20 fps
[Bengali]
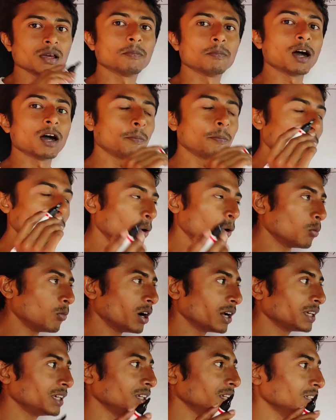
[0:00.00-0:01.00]
বা
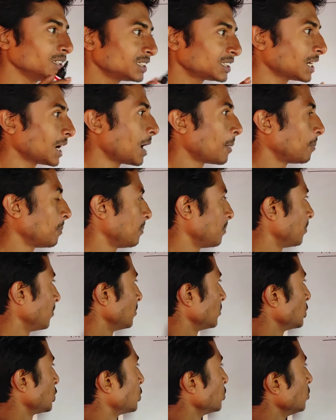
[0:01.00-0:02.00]
প্রবাহীর চাপ
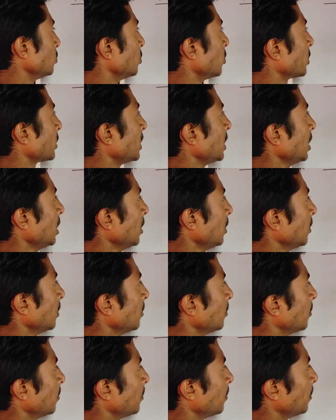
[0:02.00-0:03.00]
সূত্র কি
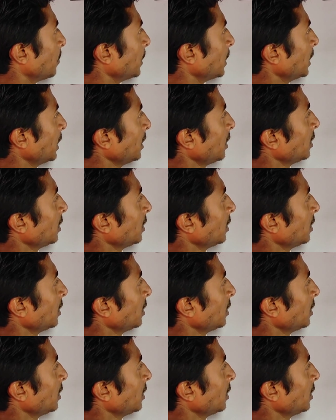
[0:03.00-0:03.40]
পি